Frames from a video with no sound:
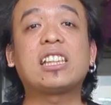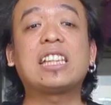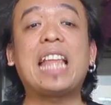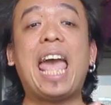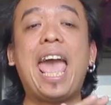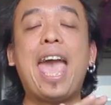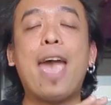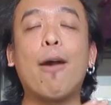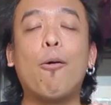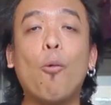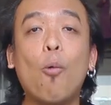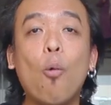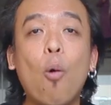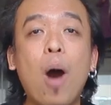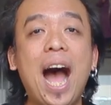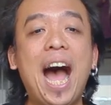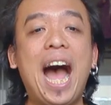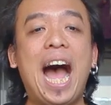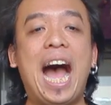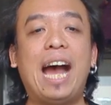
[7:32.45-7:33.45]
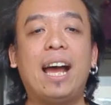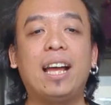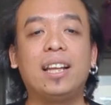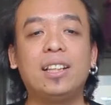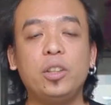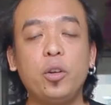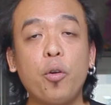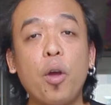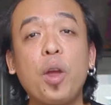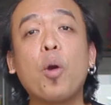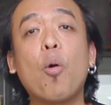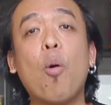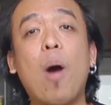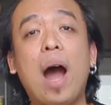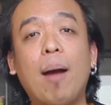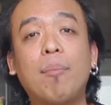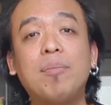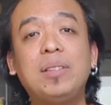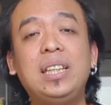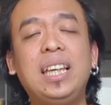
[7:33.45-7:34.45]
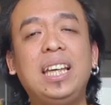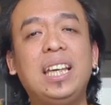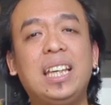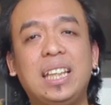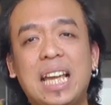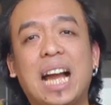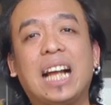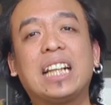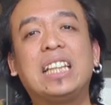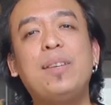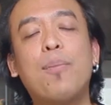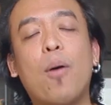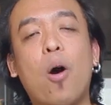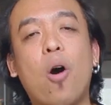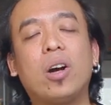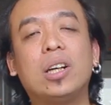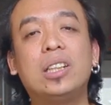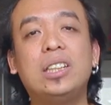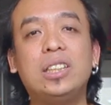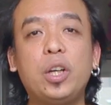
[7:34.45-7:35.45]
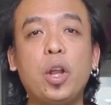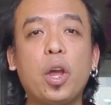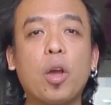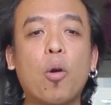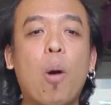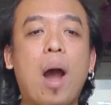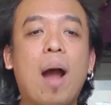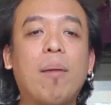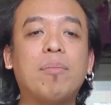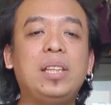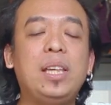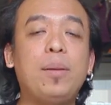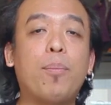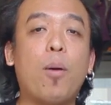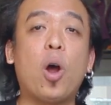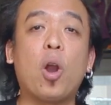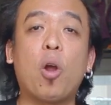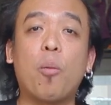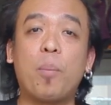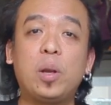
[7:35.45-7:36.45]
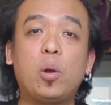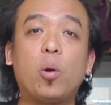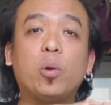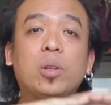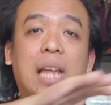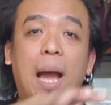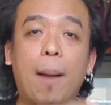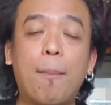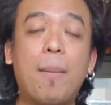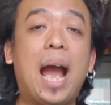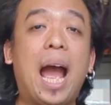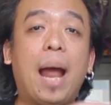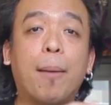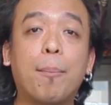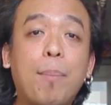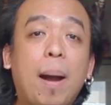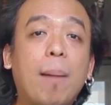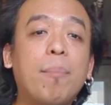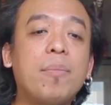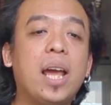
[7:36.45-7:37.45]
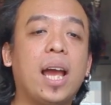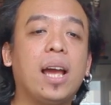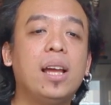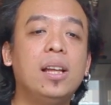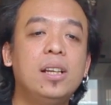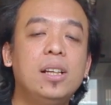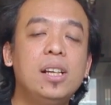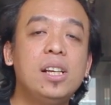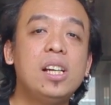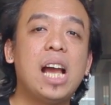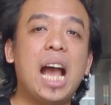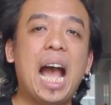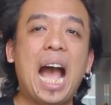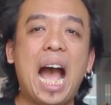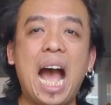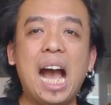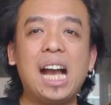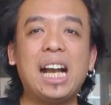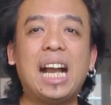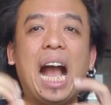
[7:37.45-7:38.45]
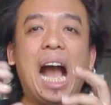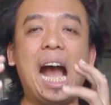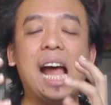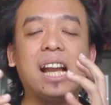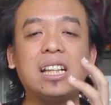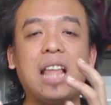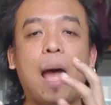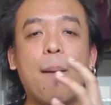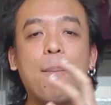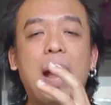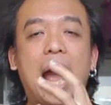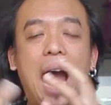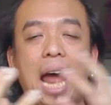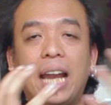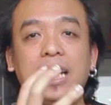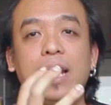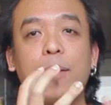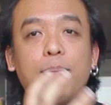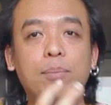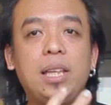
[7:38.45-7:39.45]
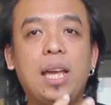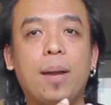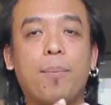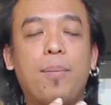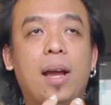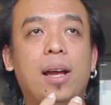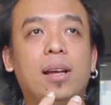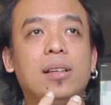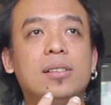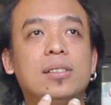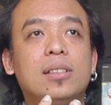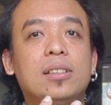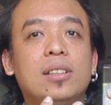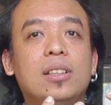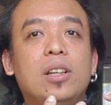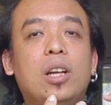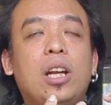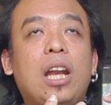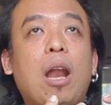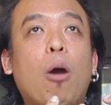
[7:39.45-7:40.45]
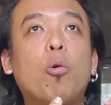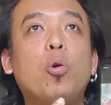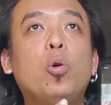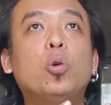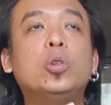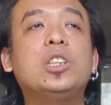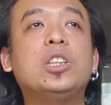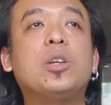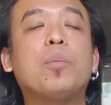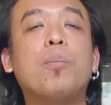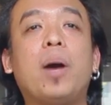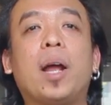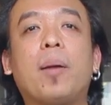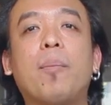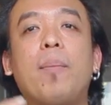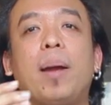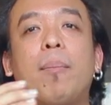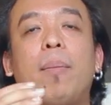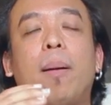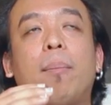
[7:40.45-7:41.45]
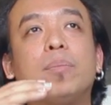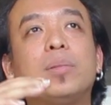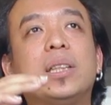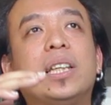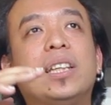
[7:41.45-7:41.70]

แต่ว่าด้วยความที่อย่างที่บอกคือ ด้วยความที่พอเราเป็นคนทำงานปั๊บเนี่ย การทำงานเนียบๆอะเรารู้สึกเหมือนแม่งแบบ